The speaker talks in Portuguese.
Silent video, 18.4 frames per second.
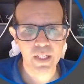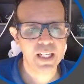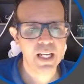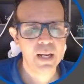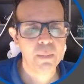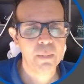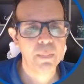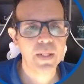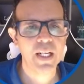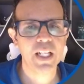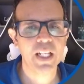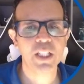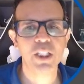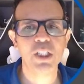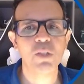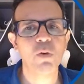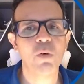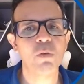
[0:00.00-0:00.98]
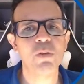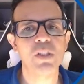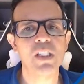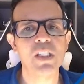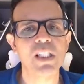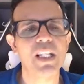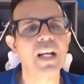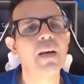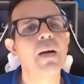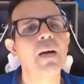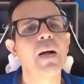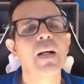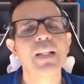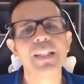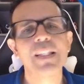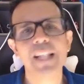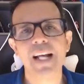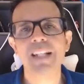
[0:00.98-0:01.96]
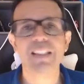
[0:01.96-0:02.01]
para que a gente consiga
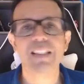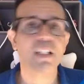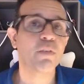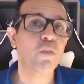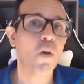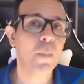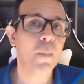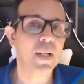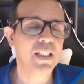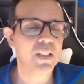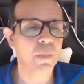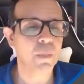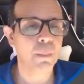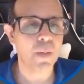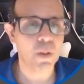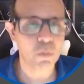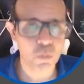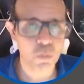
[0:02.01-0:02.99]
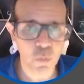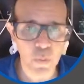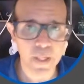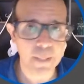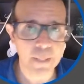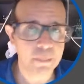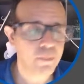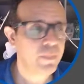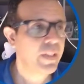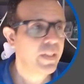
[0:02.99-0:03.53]
dar essa informação para o V-Ray.